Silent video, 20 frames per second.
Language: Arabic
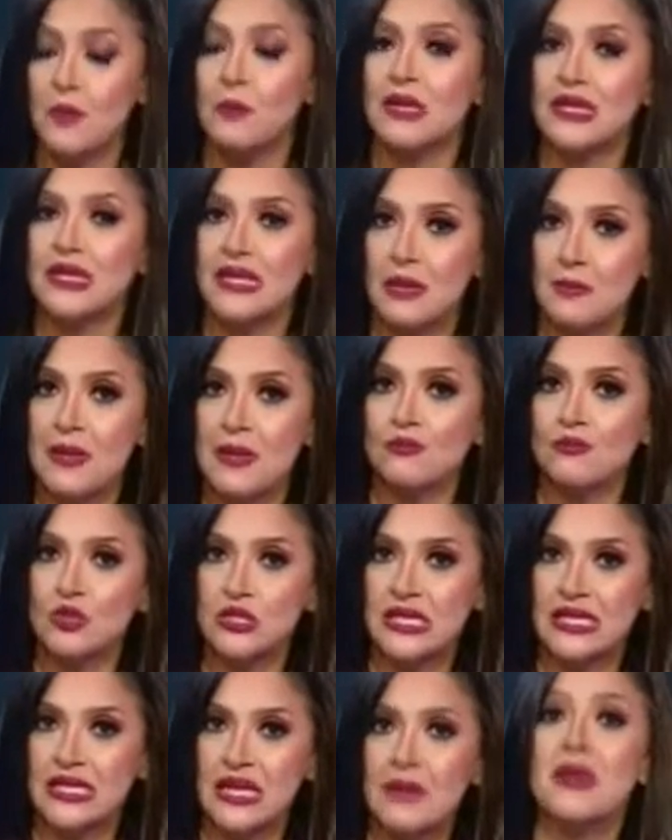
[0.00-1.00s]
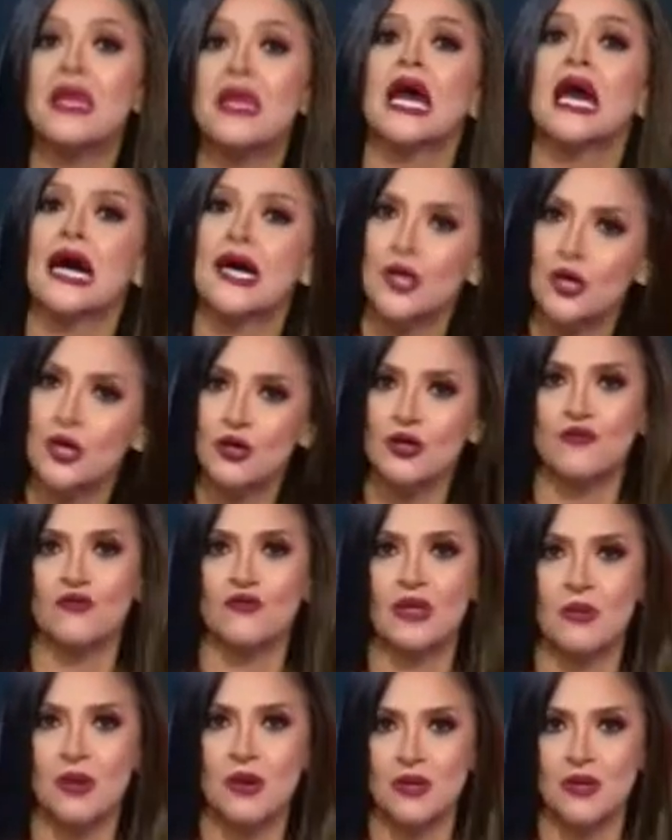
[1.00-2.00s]
بالتنميه المستدامه اللي هنعرف
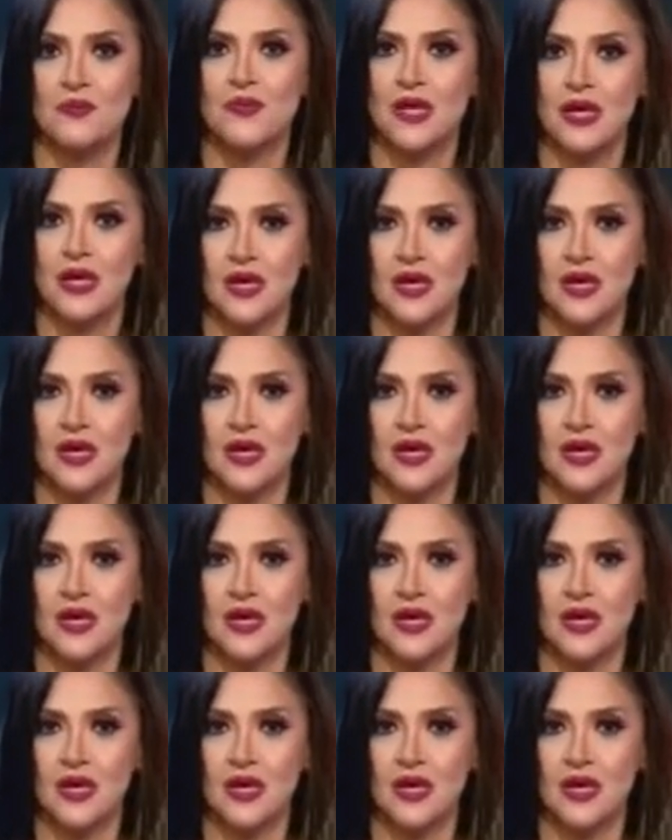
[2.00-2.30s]
طبعا